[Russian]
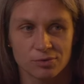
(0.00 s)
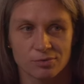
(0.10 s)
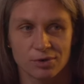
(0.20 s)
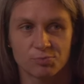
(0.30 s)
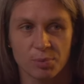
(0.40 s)

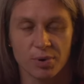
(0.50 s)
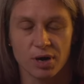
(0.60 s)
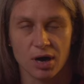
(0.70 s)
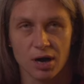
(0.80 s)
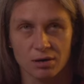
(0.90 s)
не в
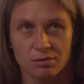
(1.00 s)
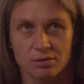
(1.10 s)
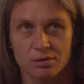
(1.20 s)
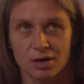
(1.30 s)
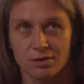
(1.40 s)
ППХ,
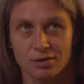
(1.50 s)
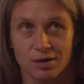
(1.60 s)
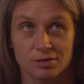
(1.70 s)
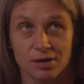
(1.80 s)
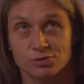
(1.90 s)

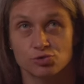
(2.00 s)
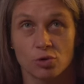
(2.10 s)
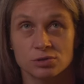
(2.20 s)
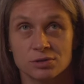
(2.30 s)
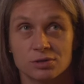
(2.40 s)
как-то
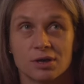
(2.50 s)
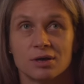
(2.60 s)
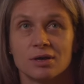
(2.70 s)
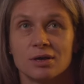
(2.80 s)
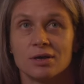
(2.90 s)
осознанно